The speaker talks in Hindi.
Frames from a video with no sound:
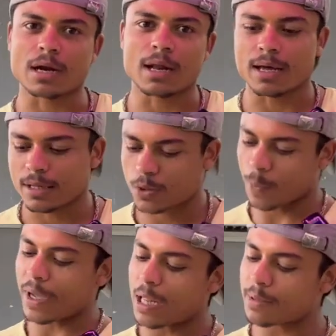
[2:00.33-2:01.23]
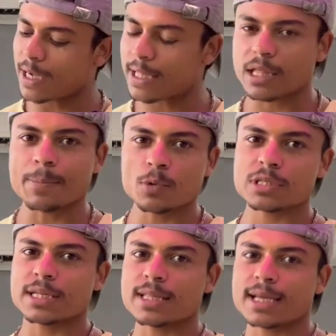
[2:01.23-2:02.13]
करना है तो पहले हम दिखाते हैं आपको
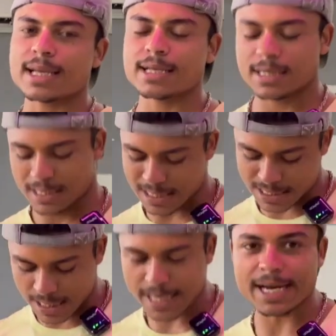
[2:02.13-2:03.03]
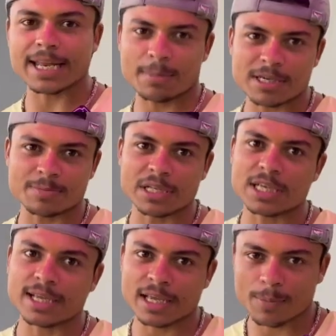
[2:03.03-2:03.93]
इसके अंदर के किस तरीके की टैबलेट्स मिल
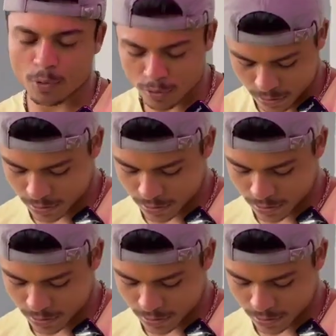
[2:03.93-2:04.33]
जाएंगे आपको